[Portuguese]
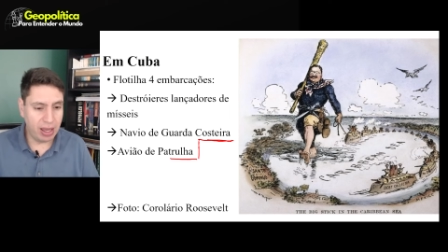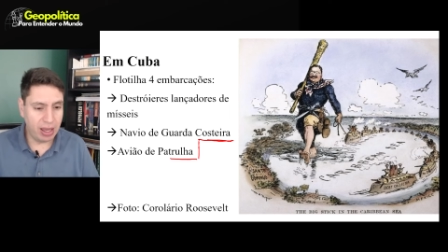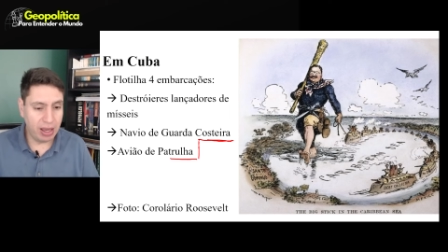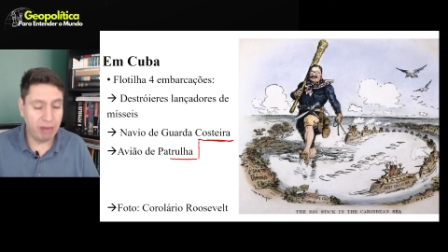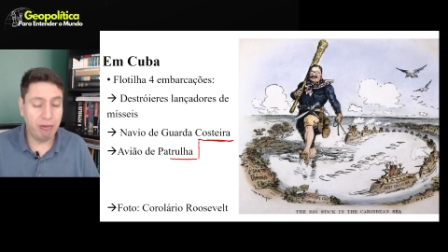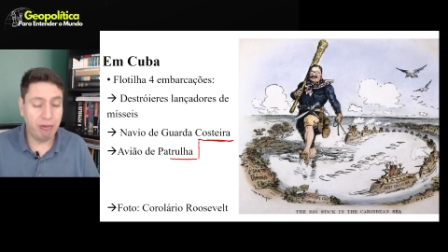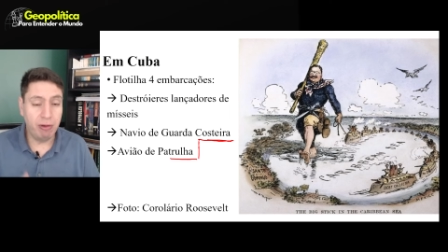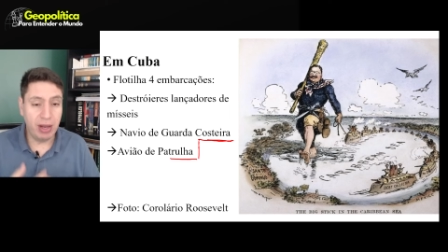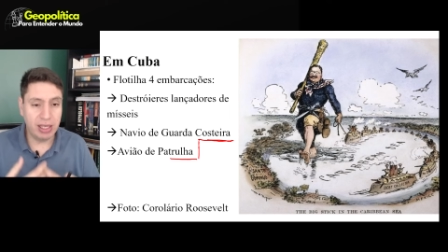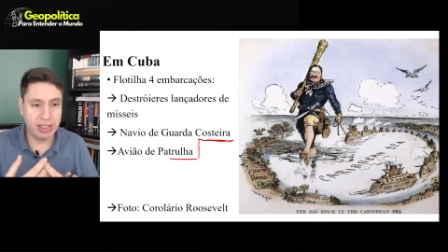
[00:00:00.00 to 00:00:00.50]
e
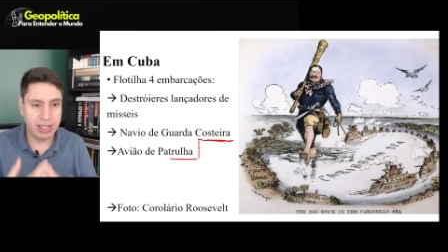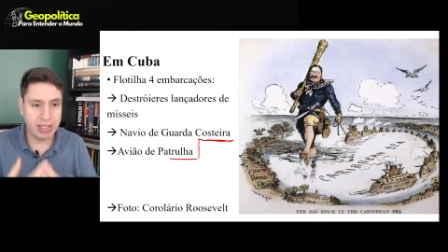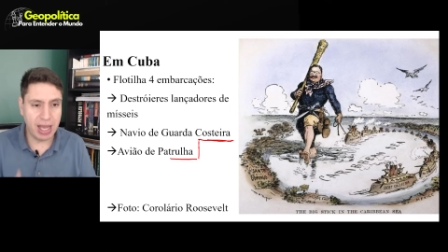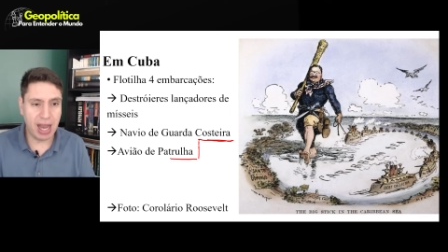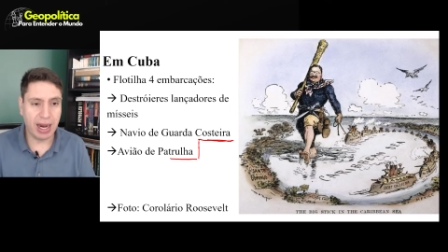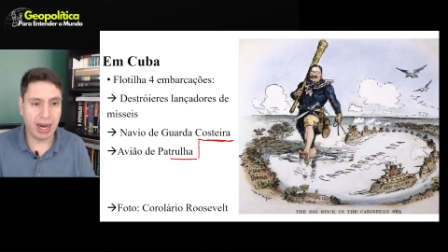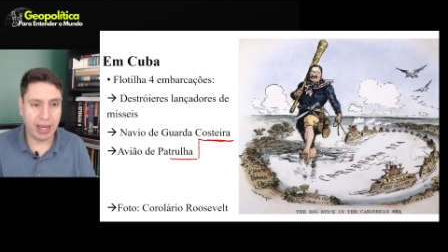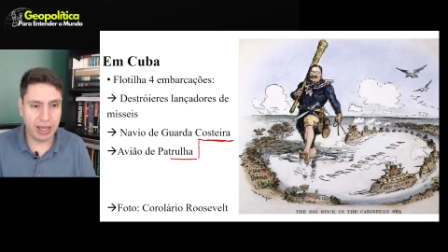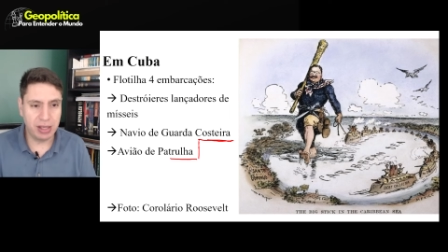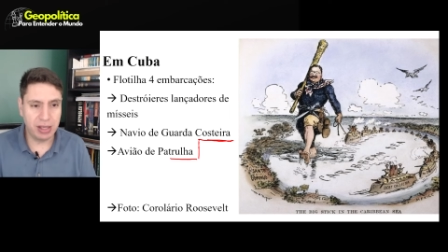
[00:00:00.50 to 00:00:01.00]

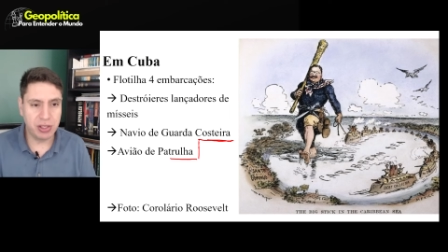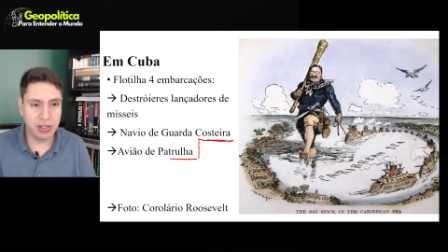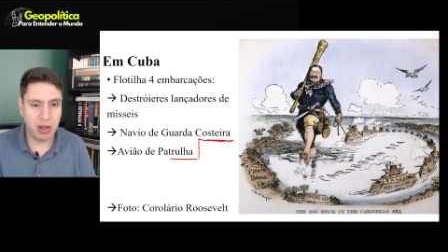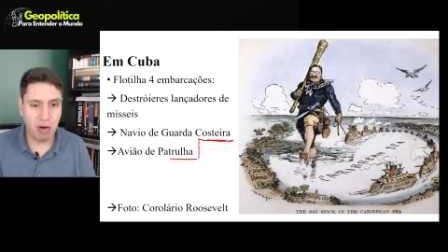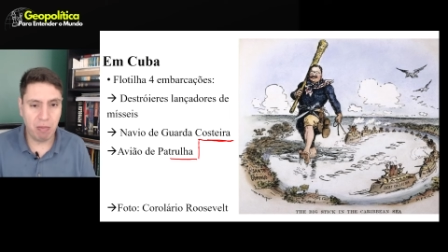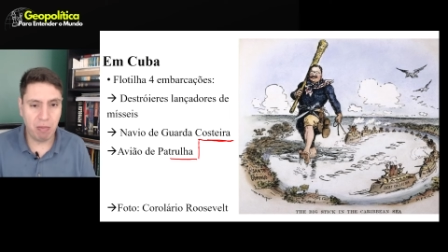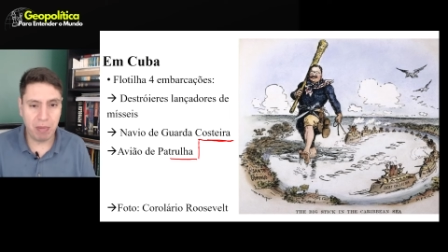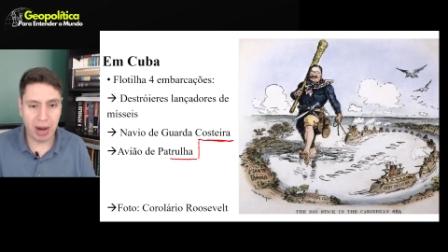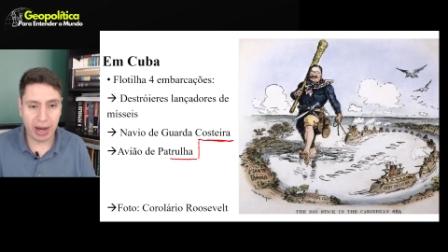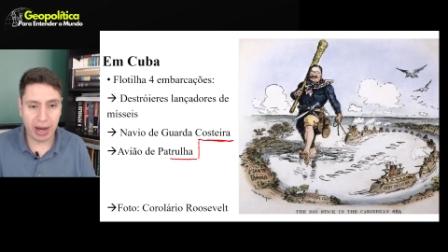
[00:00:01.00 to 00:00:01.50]
influenciar a
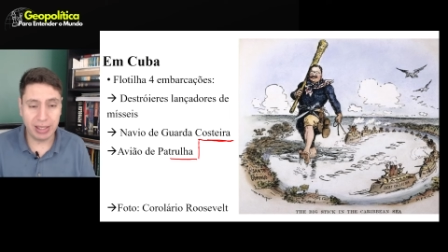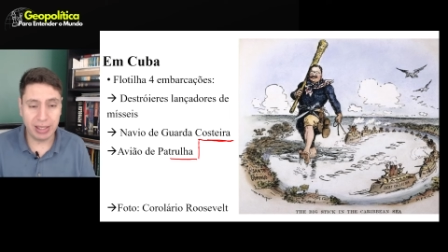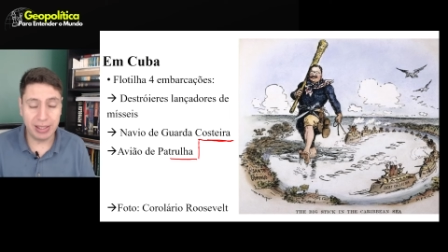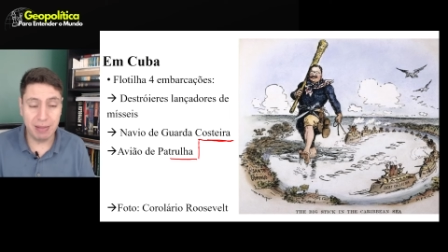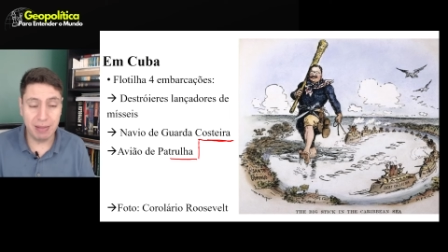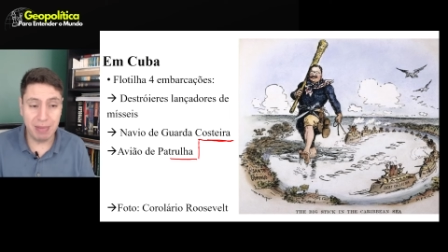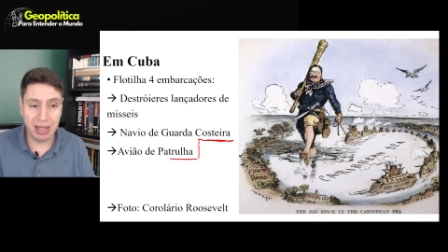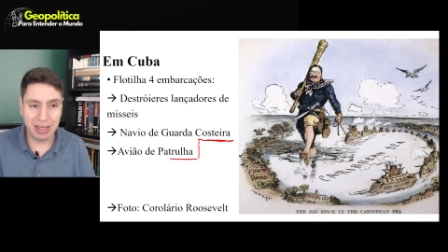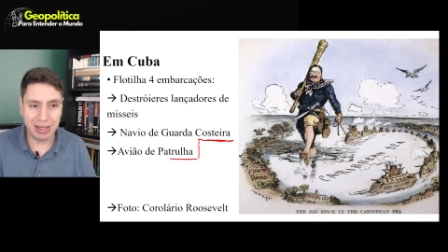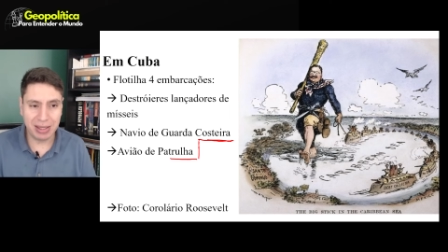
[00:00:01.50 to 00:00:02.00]
região para que se
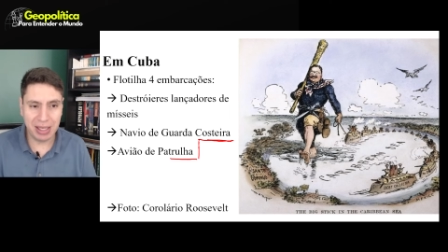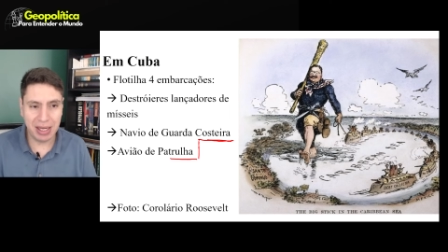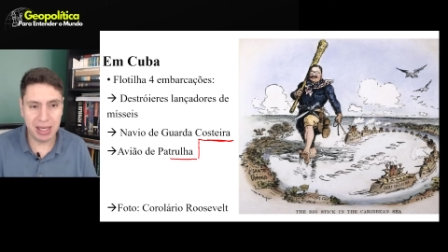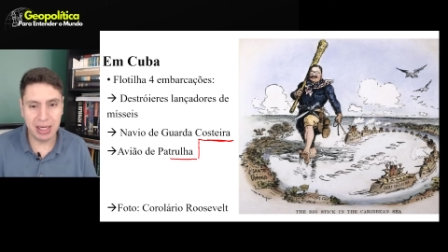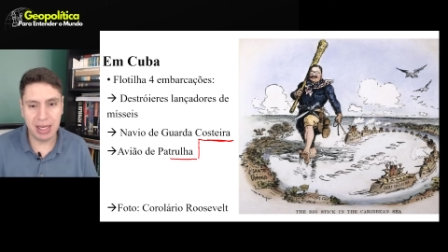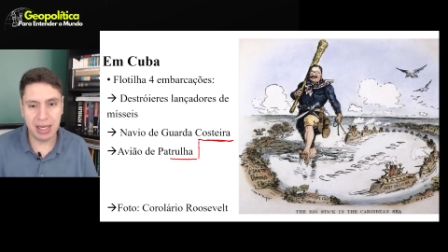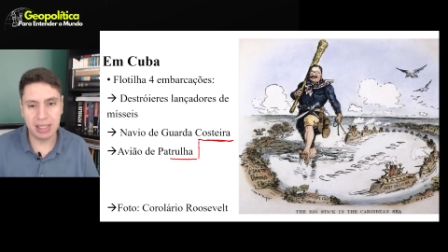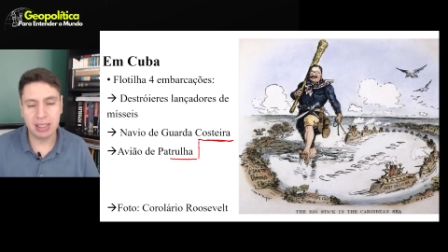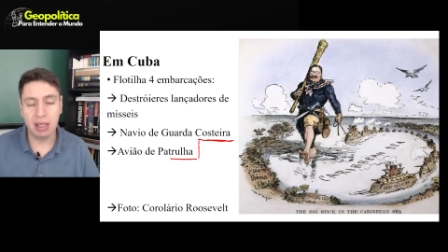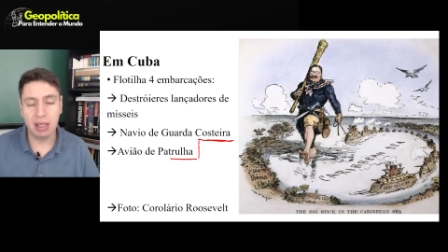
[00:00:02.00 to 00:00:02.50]
mantenha
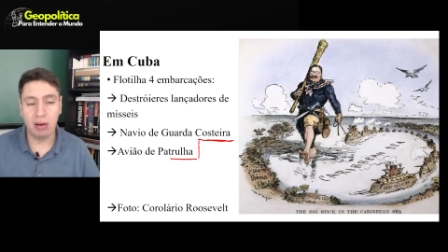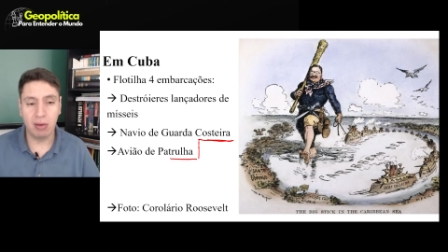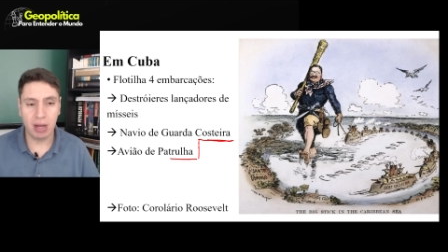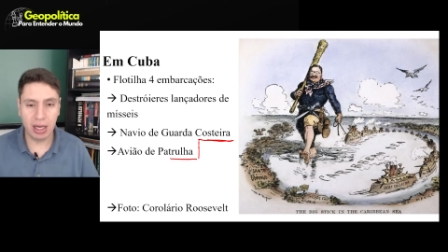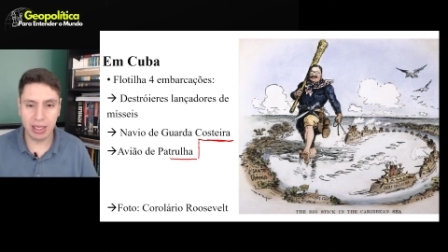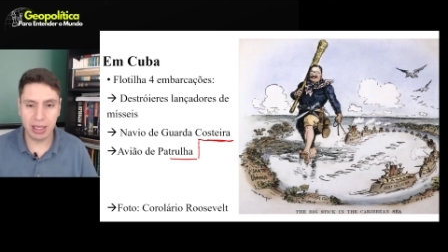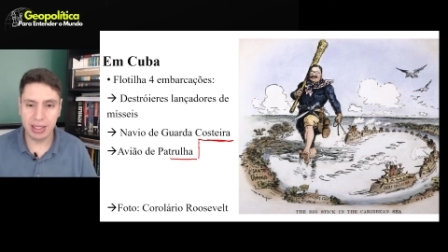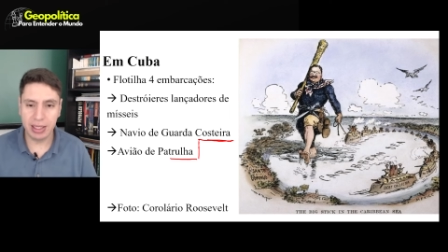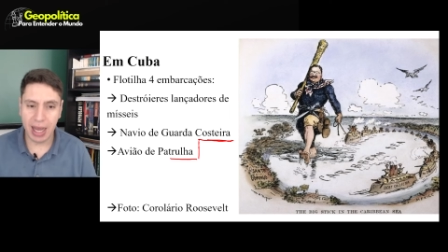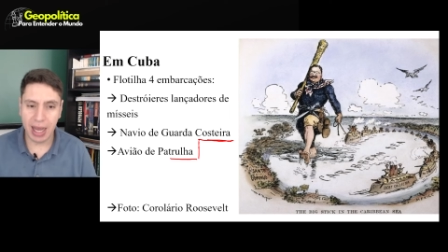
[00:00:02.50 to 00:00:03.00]
nesta
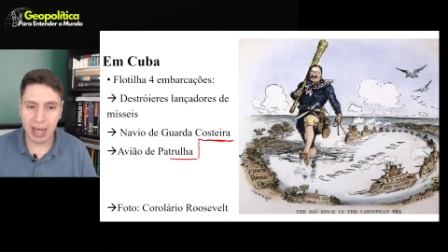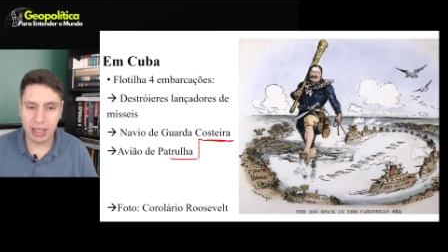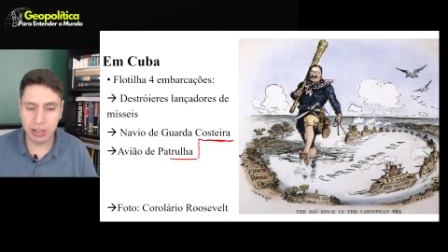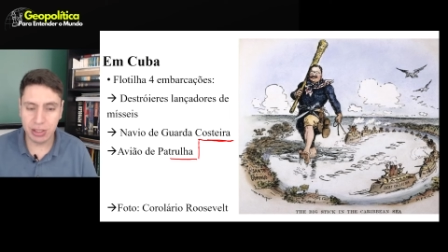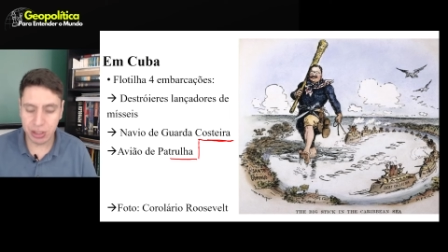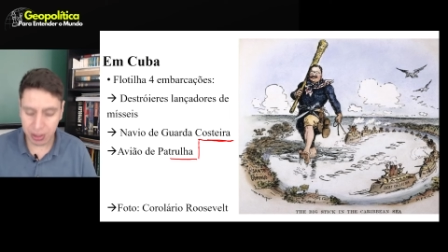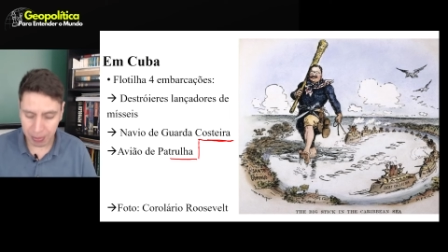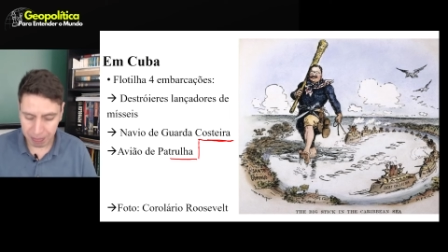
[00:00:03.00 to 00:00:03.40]
localidade